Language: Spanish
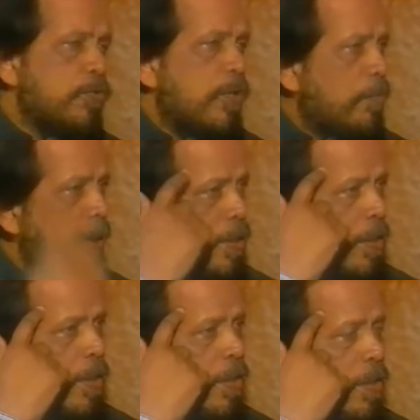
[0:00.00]
funciona más
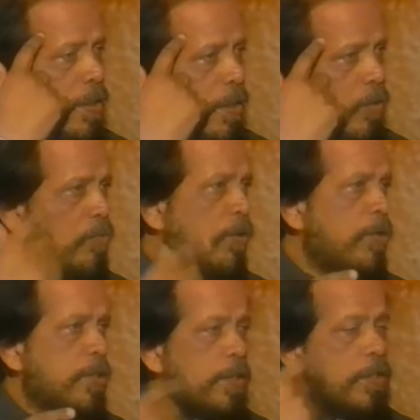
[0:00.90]
de aquí. El
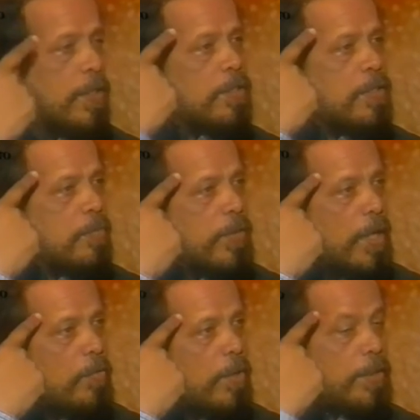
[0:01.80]
hombre occidental
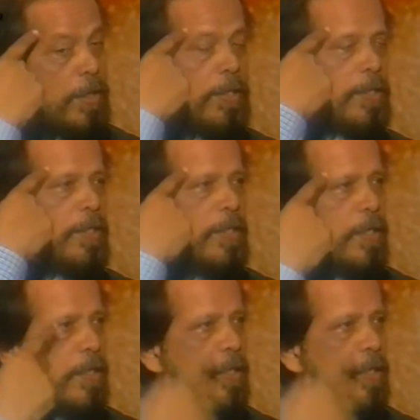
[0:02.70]
siempre habla de aquí.